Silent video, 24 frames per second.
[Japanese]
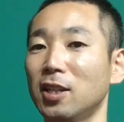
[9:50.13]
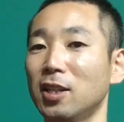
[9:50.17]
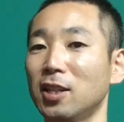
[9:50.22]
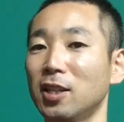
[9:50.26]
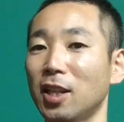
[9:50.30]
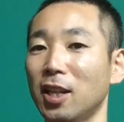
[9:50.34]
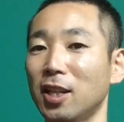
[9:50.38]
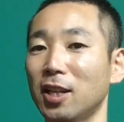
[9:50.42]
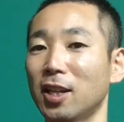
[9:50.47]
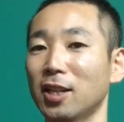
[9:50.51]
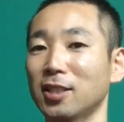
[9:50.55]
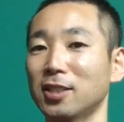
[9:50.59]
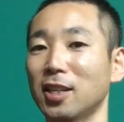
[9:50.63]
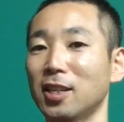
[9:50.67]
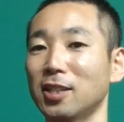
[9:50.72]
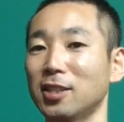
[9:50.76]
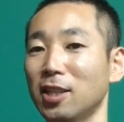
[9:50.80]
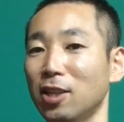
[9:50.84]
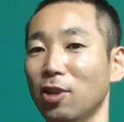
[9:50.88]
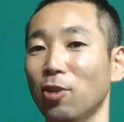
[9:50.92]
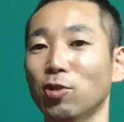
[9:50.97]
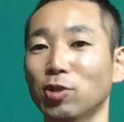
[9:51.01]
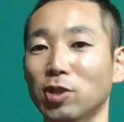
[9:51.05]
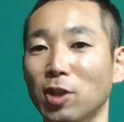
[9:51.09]
何か成
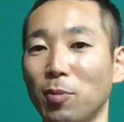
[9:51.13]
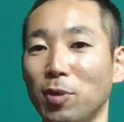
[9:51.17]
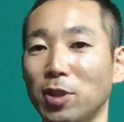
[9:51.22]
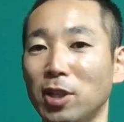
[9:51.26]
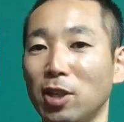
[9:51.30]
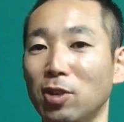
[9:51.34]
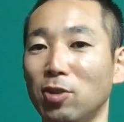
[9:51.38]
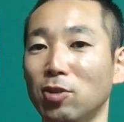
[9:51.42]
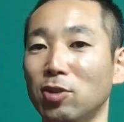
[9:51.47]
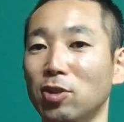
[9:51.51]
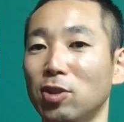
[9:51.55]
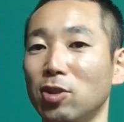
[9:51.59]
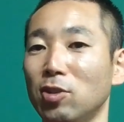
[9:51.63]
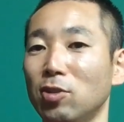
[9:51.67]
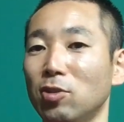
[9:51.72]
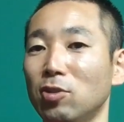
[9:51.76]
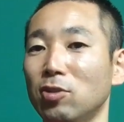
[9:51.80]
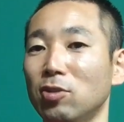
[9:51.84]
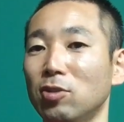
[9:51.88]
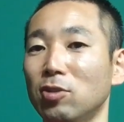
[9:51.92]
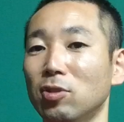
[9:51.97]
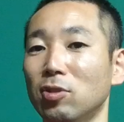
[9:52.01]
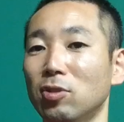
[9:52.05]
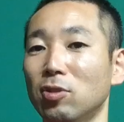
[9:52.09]
績を収めていくっていう
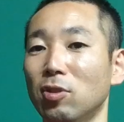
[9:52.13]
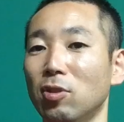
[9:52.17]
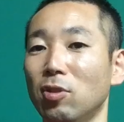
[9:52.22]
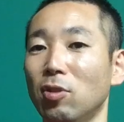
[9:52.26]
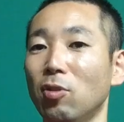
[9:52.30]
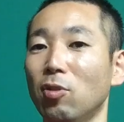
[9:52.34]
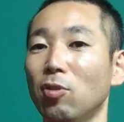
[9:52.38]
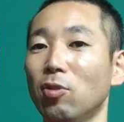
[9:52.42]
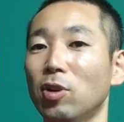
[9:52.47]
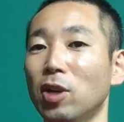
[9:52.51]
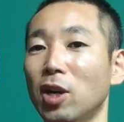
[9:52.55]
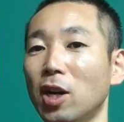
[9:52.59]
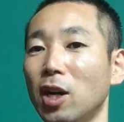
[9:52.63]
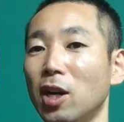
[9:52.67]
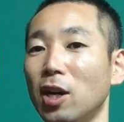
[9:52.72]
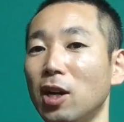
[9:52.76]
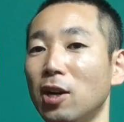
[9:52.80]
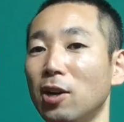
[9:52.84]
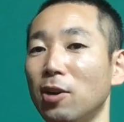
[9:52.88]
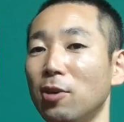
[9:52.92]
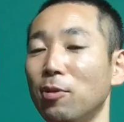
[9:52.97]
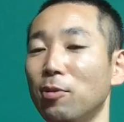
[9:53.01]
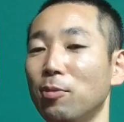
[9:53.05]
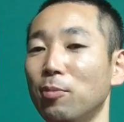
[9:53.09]
方が
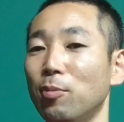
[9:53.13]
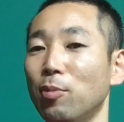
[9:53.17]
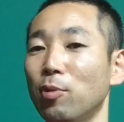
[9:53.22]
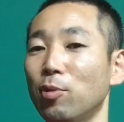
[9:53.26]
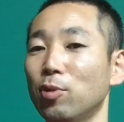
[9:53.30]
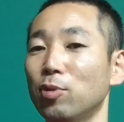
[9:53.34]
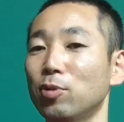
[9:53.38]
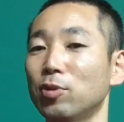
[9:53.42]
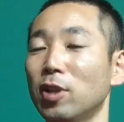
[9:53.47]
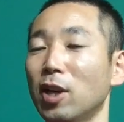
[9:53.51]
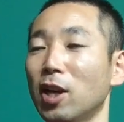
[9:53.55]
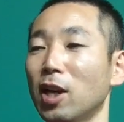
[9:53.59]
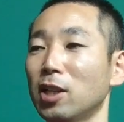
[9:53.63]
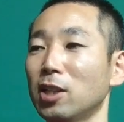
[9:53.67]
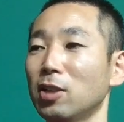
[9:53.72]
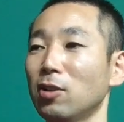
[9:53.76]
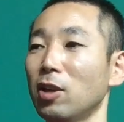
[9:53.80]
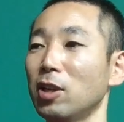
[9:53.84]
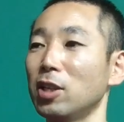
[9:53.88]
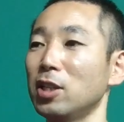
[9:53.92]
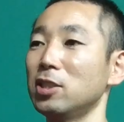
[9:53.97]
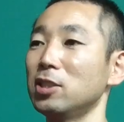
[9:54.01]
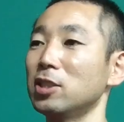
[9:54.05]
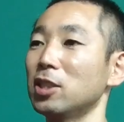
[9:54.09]
僕の中では
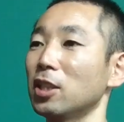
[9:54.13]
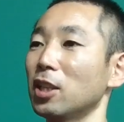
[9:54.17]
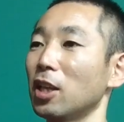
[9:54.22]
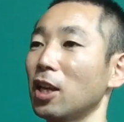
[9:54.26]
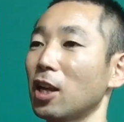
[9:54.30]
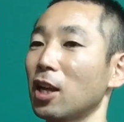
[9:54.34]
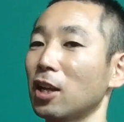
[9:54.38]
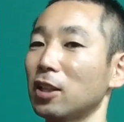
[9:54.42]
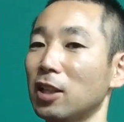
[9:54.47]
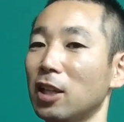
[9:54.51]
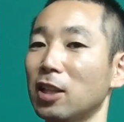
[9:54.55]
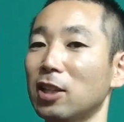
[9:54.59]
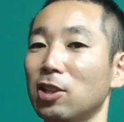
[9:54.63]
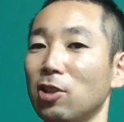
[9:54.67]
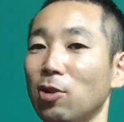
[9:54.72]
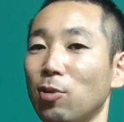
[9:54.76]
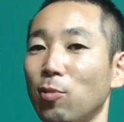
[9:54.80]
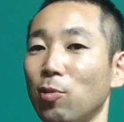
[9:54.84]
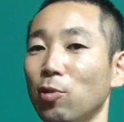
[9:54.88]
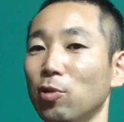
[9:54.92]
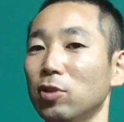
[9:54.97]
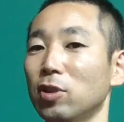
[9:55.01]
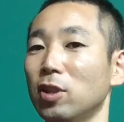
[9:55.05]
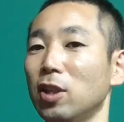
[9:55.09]
いいんじゃないかなって
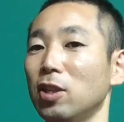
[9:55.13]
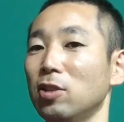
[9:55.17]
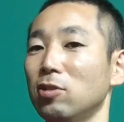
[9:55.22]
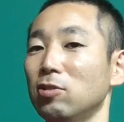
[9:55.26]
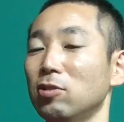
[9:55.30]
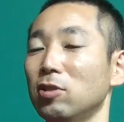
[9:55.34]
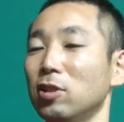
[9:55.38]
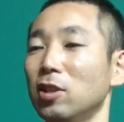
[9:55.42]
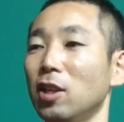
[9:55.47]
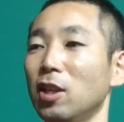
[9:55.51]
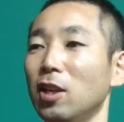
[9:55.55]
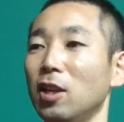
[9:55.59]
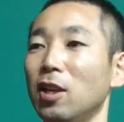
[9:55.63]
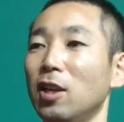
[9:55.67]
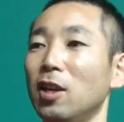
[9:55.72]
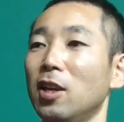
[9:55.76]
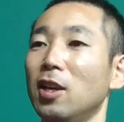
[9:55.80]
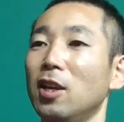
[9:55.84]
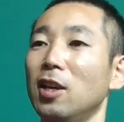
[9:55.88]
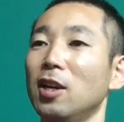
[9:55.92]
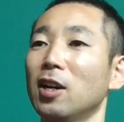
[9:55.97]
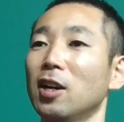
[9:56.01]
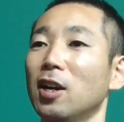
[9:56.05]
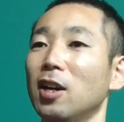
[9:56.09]
思っているんで
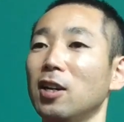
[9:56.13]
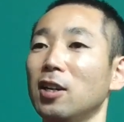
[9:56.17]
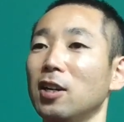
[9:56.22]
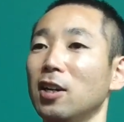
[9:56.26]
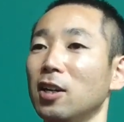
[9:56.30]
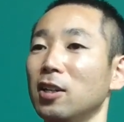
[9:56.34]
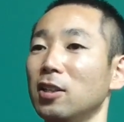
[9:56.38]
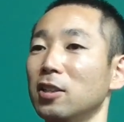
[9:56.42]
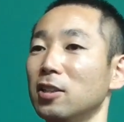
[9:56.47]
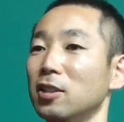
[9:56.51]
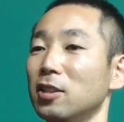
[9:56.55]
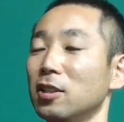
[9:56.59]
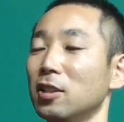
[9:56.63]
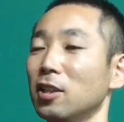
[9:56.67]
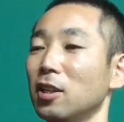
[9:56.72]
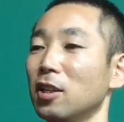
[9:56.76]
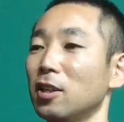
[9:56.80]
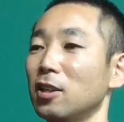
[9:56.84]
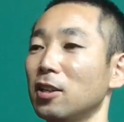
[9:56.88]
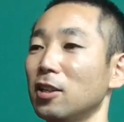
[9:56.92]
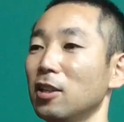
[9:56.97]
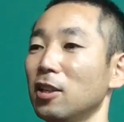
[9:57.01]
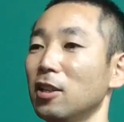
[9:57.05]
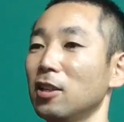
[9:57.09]
彼が言っ
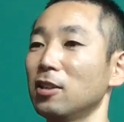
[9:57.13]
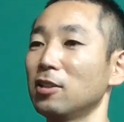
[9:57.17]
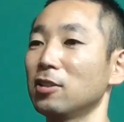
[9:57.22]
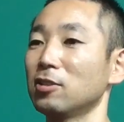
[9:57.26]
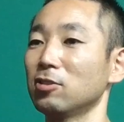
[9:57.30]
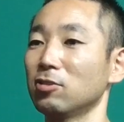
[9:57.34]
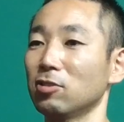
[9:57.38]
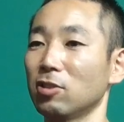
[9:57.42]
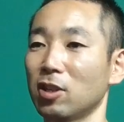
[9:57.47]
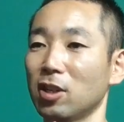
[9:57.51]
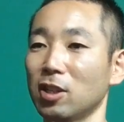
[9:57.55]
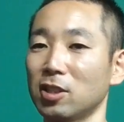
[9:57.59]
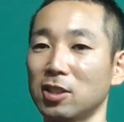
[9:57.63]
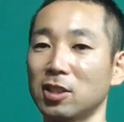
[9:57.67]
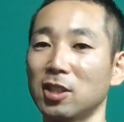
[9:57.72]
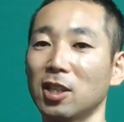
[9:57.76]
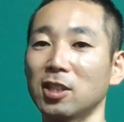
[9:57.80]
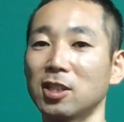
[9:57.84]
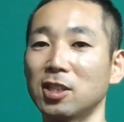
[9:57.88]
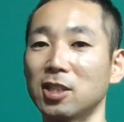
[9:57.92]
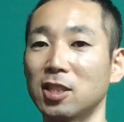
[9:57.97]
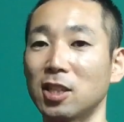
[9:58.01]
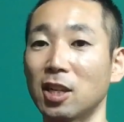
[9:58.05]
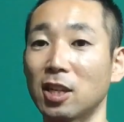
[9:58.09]
た価値が
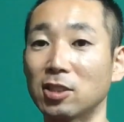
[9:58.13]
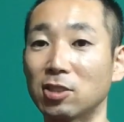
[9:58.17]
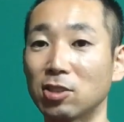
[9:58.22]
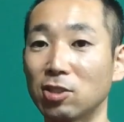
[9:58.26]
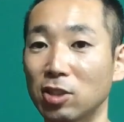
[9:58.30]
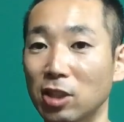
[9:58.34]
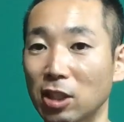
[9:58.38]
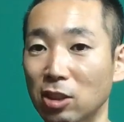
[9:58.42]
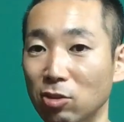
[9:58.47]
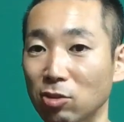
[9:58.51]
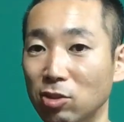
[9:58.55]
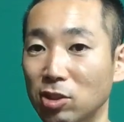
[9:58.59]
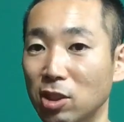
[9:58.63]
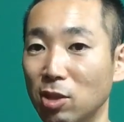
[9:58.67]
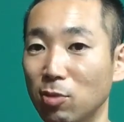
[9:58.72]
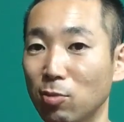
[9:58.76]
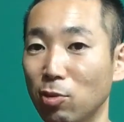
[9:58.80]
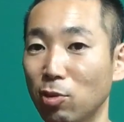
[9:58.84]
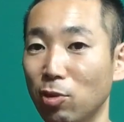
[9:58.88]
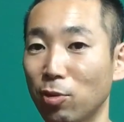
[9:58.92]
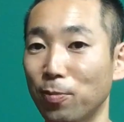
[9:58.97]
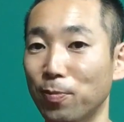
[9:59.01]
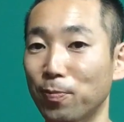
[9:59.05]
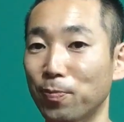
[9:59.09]
ちらついたとして
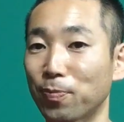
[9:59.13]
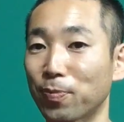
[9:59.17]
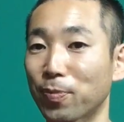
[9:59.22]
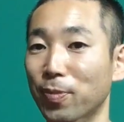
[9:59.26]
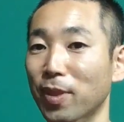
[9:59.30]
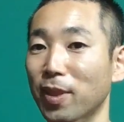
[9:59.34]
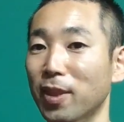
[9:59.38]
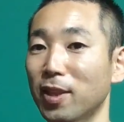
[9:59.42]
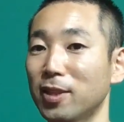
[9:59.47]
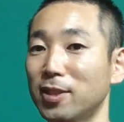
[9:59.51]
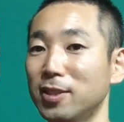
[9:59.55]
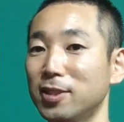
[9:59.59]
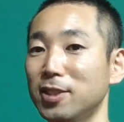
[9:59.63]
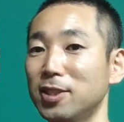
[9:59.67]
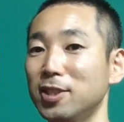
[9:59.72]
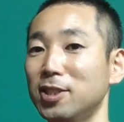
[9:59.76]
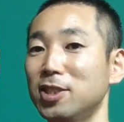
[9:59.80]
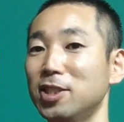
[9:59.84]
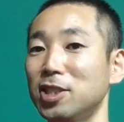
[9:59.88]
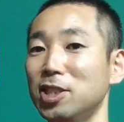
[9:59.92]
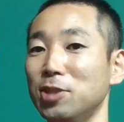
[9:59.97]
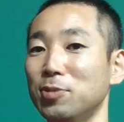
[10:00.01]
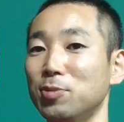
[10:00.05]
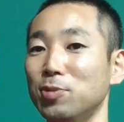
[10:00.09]
も
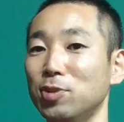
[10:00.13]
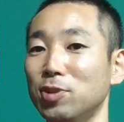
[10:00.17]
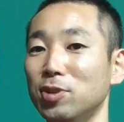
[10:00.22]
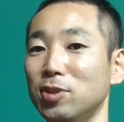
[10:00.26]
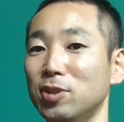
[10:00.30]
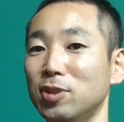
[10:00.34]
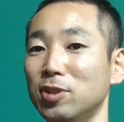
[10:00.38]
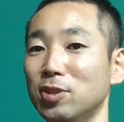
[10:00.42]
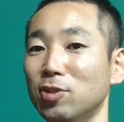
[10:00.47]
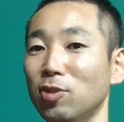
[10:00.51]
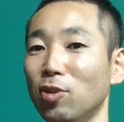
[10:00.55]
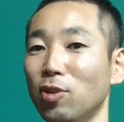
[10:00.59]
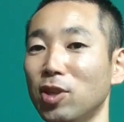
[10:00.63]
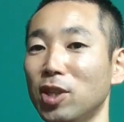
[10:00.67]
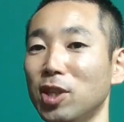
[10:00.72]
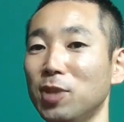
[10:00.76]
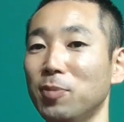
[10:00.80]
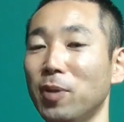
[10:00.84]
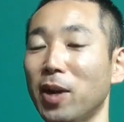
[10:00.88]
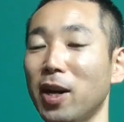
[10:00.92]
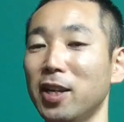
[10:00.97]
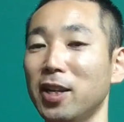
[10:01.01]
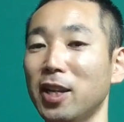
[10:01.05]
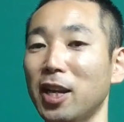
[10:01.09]
自分の
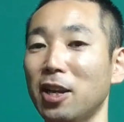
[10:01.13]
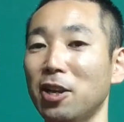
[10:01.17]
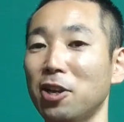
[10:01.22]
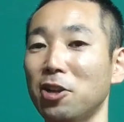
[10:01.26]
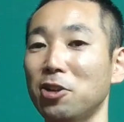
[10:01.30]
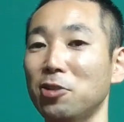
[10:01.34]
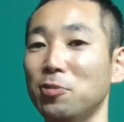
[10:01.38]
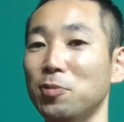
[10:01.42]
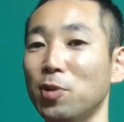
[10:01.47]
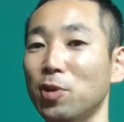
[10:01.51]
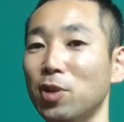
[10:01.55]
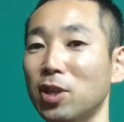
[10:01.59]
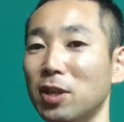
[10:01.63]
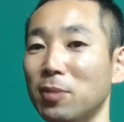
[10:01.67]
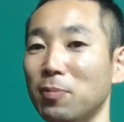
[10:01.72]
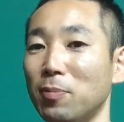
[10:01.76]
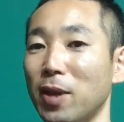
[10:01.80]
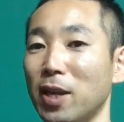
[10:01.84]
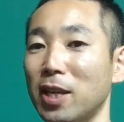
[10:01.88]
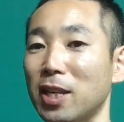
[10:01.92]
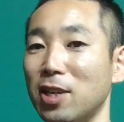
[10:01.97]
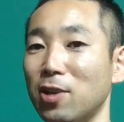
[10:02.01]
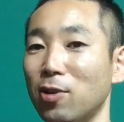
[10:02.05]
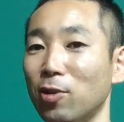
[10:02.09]
今やれる
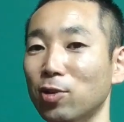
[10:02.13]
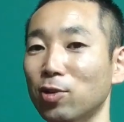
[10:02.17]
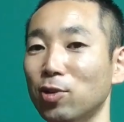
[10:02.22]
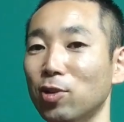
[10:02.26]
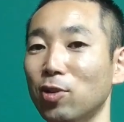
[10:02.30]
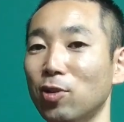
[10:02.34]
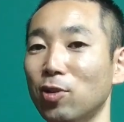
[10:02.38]
べきこと